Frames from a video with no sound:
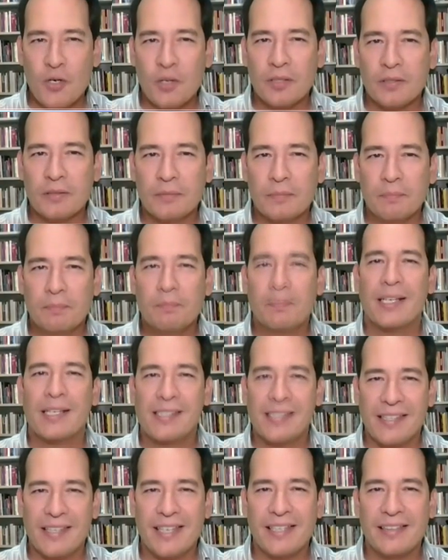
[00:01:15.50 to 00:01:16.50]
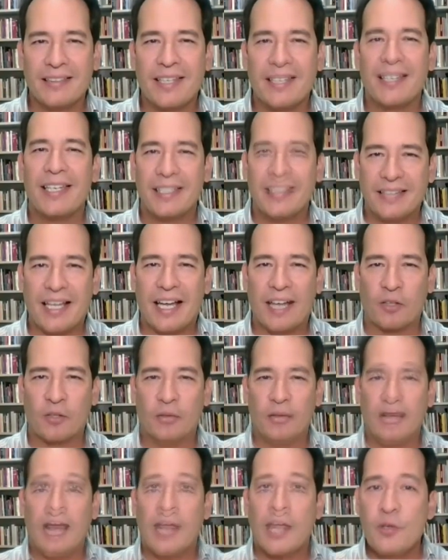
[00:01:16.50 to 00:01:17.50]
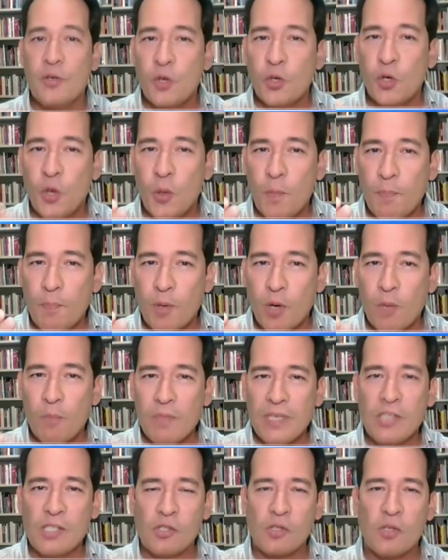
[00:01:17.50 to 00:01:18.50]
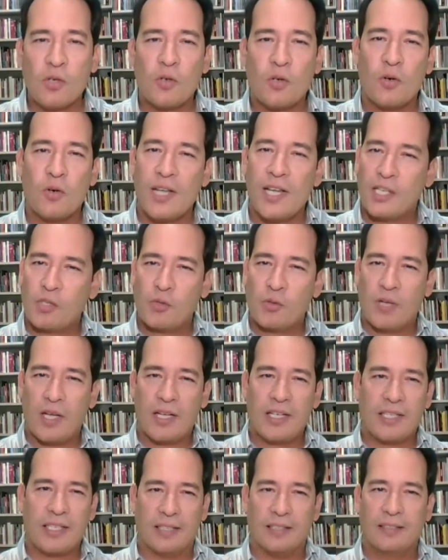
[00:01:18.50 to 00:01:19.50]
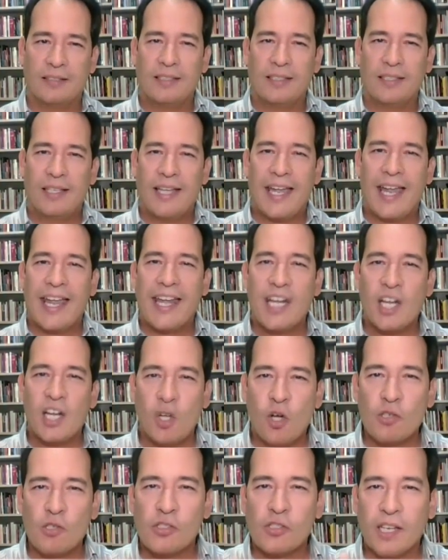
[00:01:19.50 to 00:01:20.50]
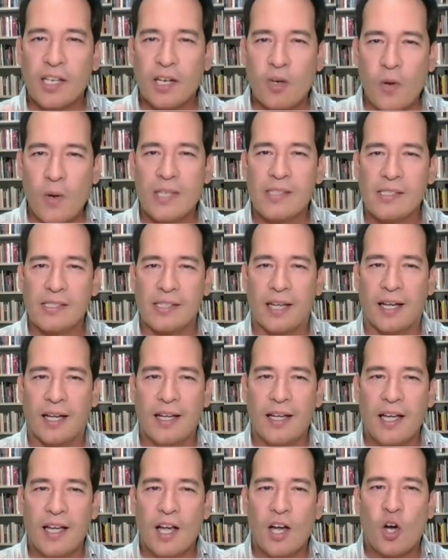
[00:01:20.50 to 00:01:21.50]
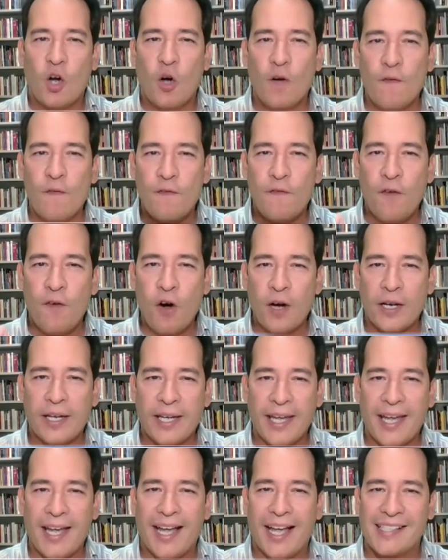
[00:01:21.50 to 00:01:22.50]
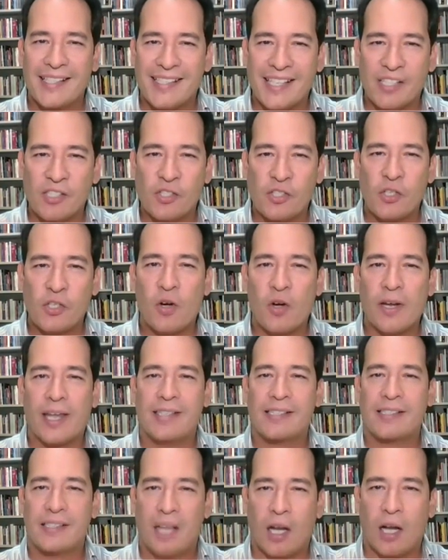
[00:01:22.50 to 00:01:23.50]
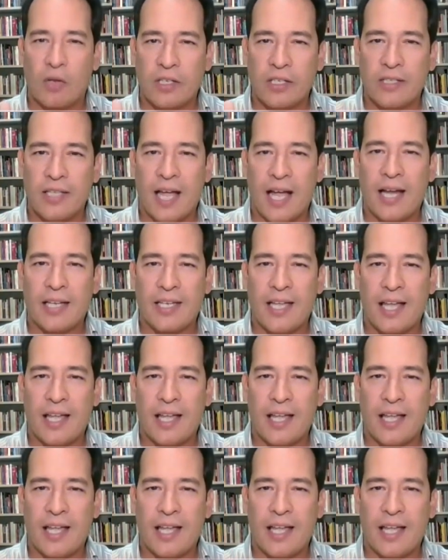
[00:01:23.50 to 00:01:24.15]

hay un compromiso con la ciudadanía. En consecuencia, convoque a sesión extraordinaria de forma urgente.